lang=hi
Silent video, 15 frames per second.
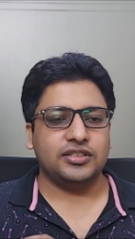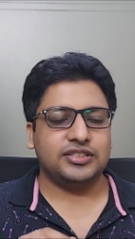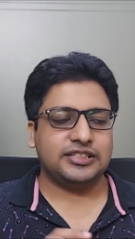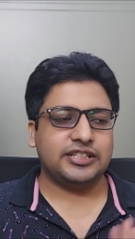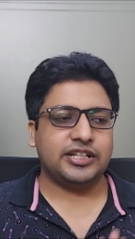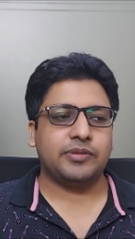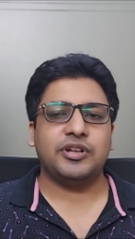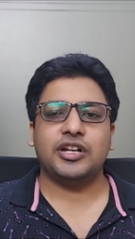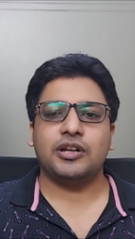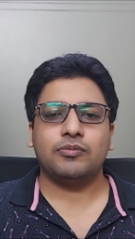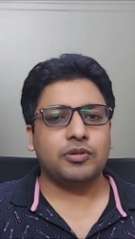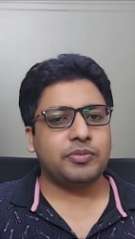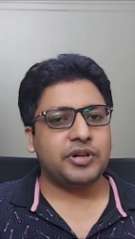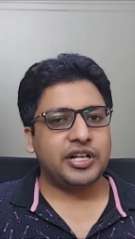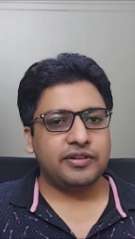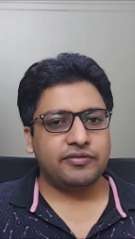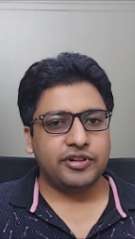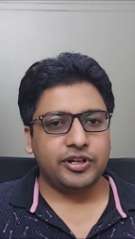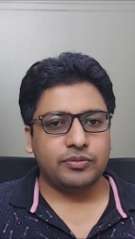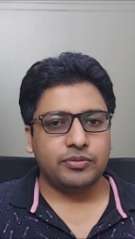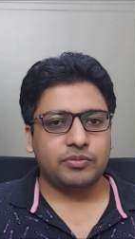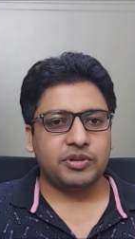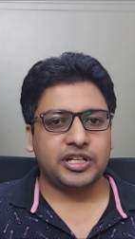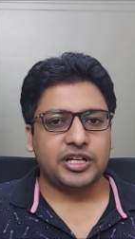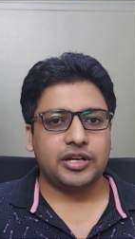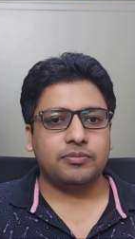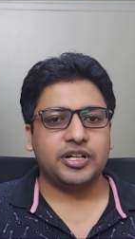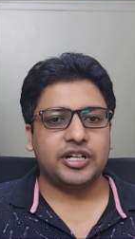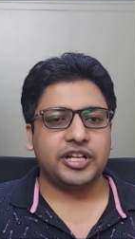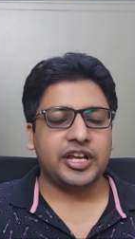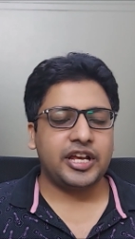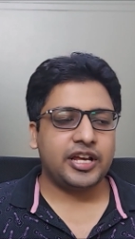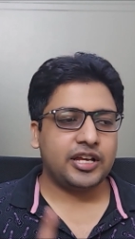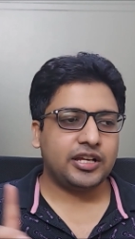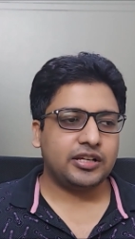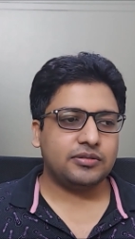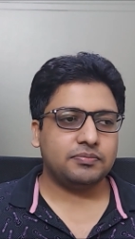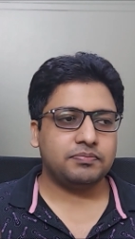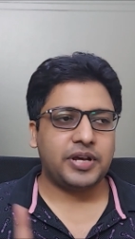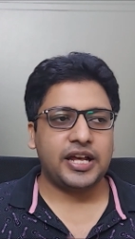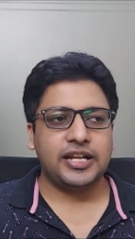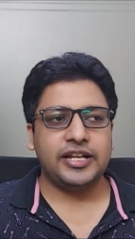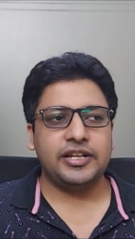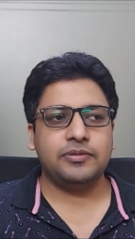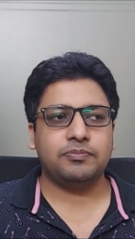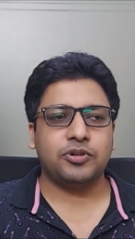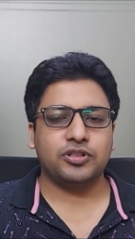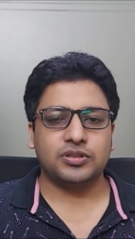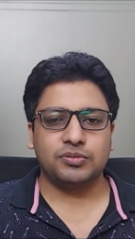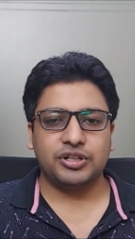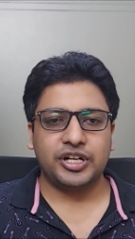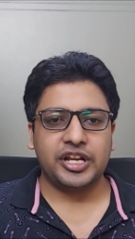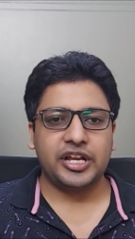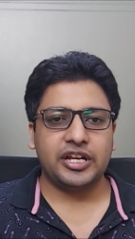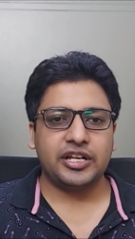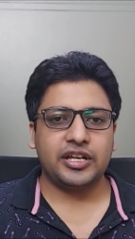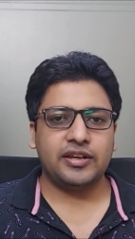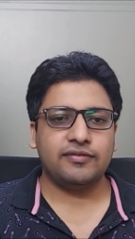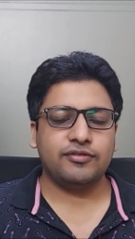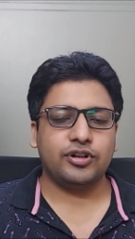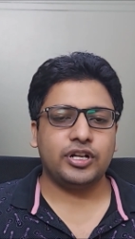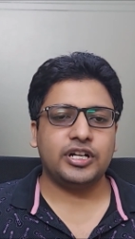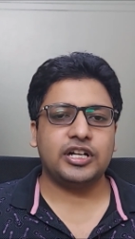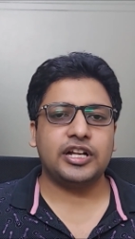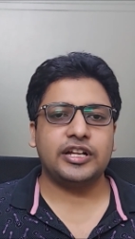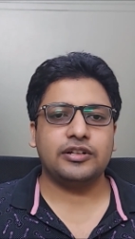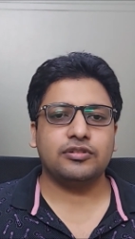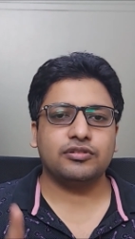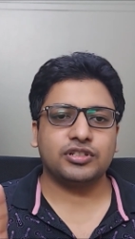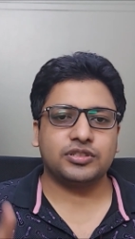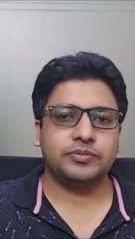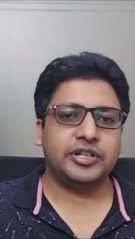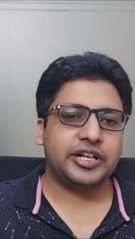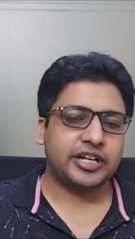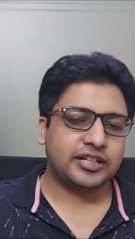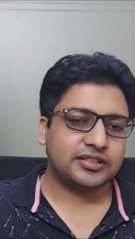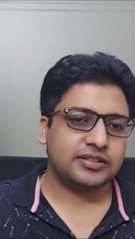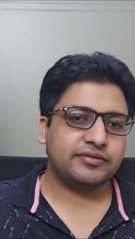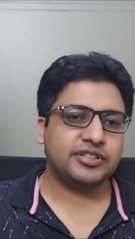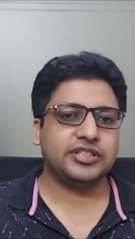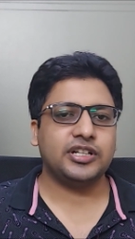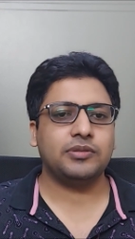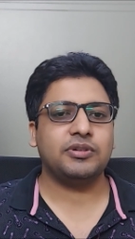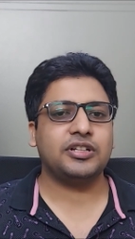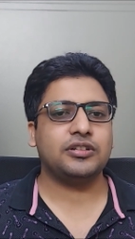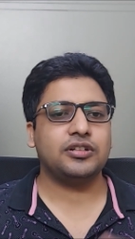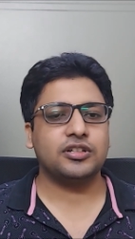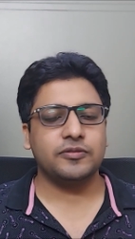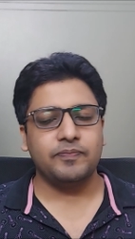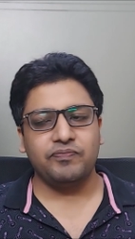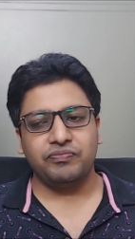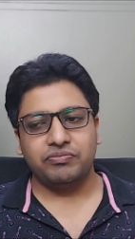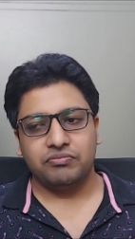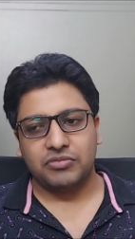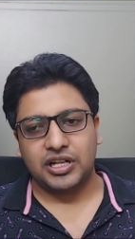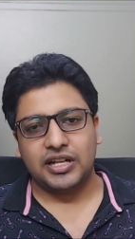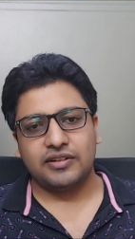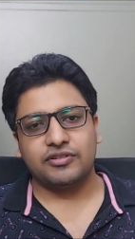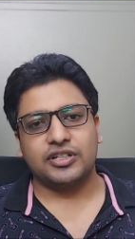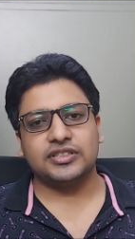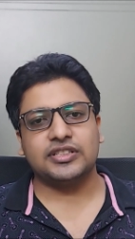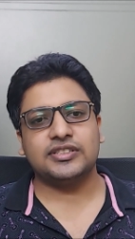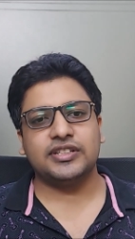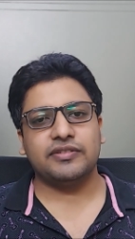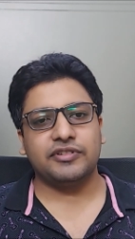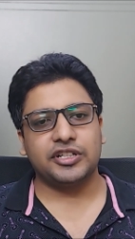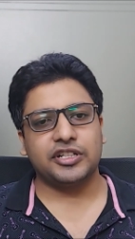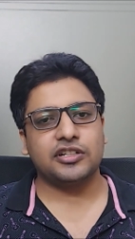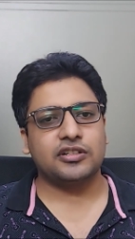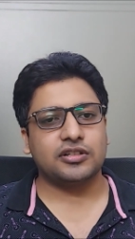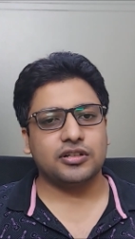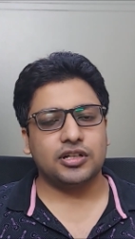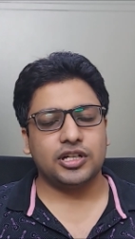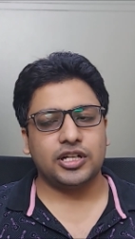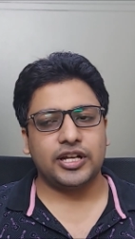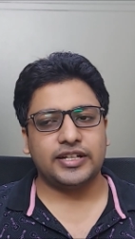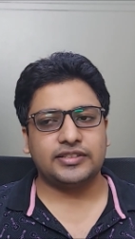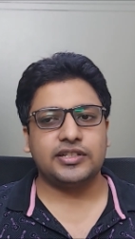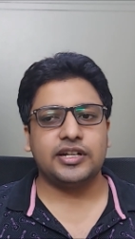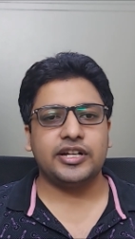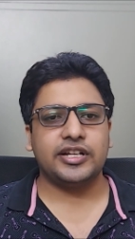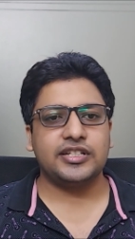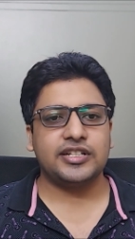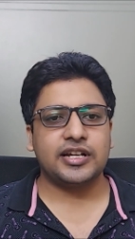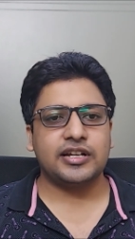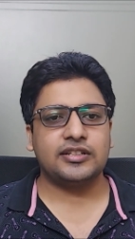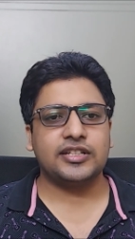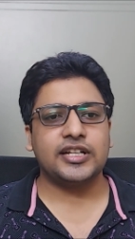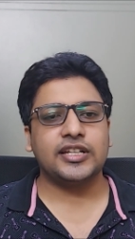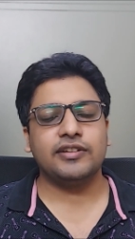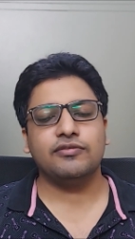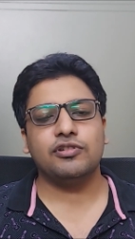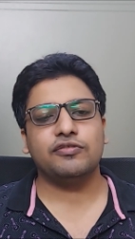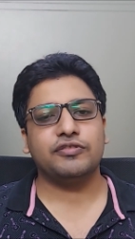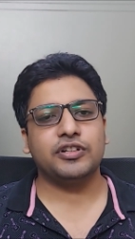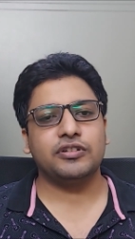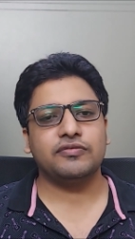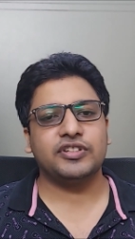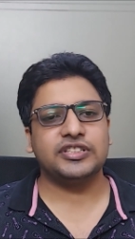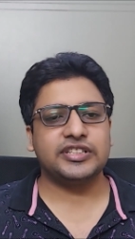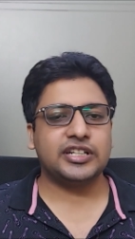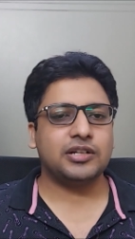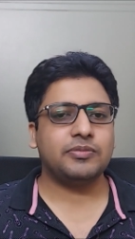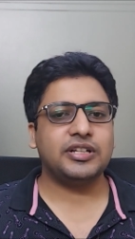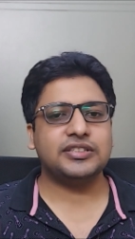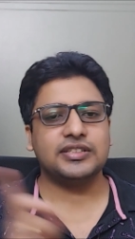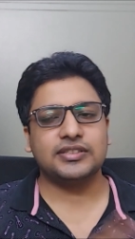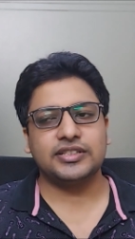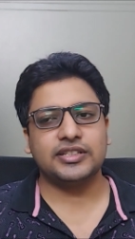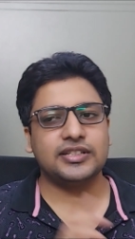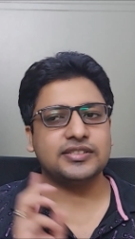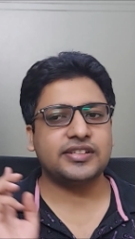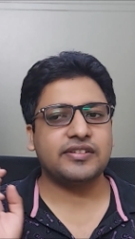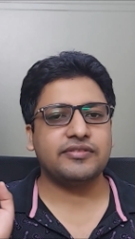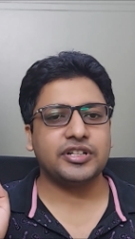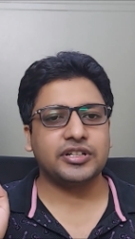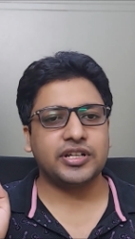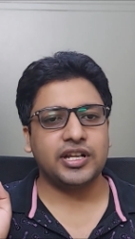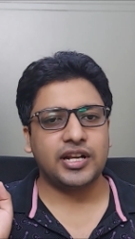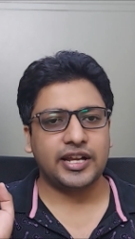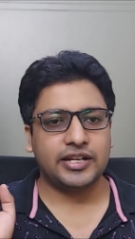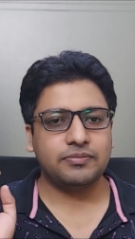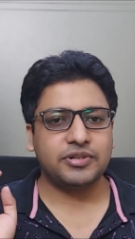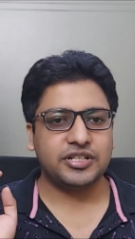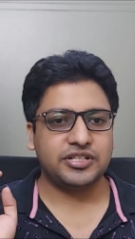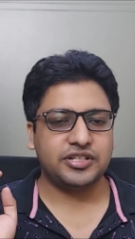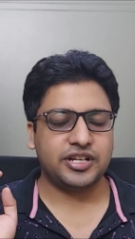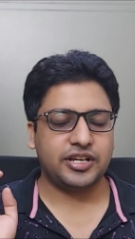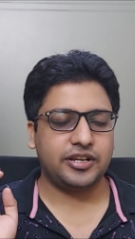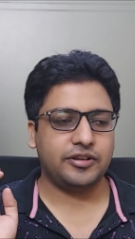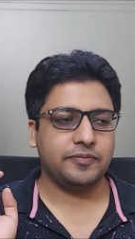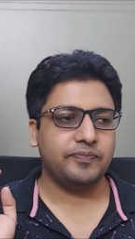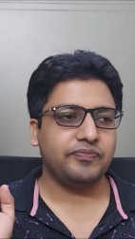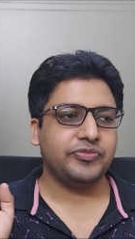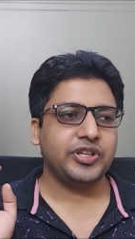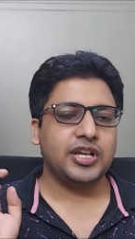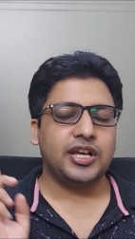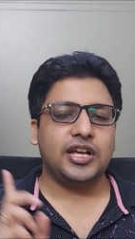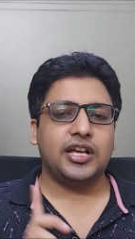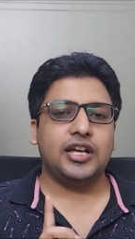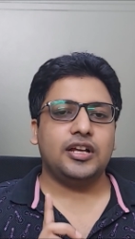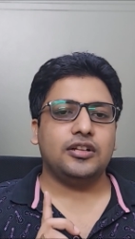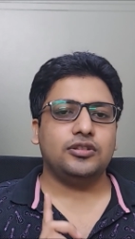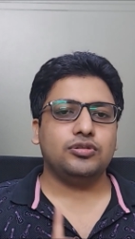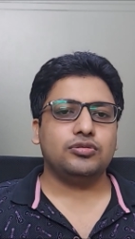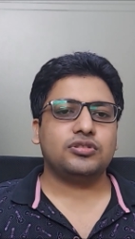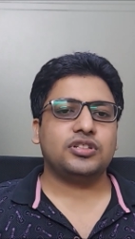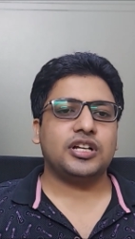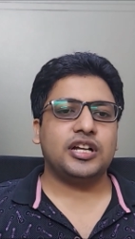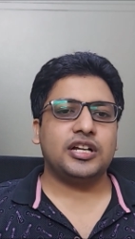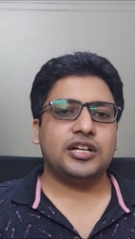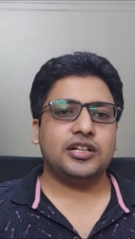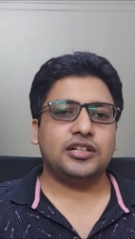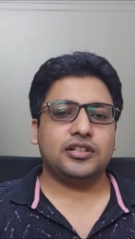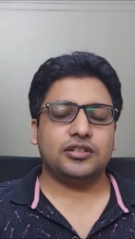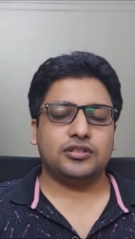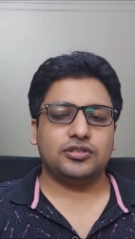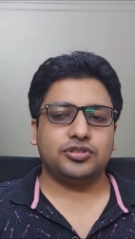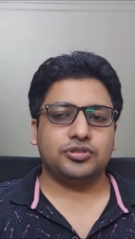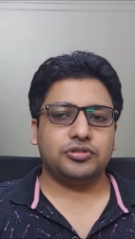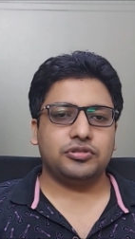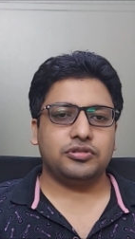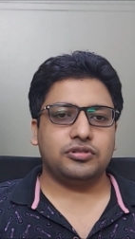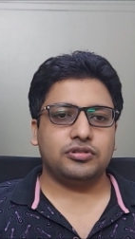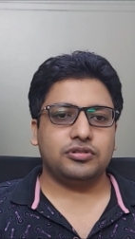जैसे कि मैंने आपको पहली वीडियो में बताया बट ये पहली पॉसिबिलिटी है कि वॉलेट लाइन को कश्मीरी गेट से वजीराबाद और बल्लभगढ़ से जेवर तक एक्सटेंड किया जाएगा ताकि वो फिर वजीराबाद से सीधा जेवर की लाइन बन जाएगी दूसरा जो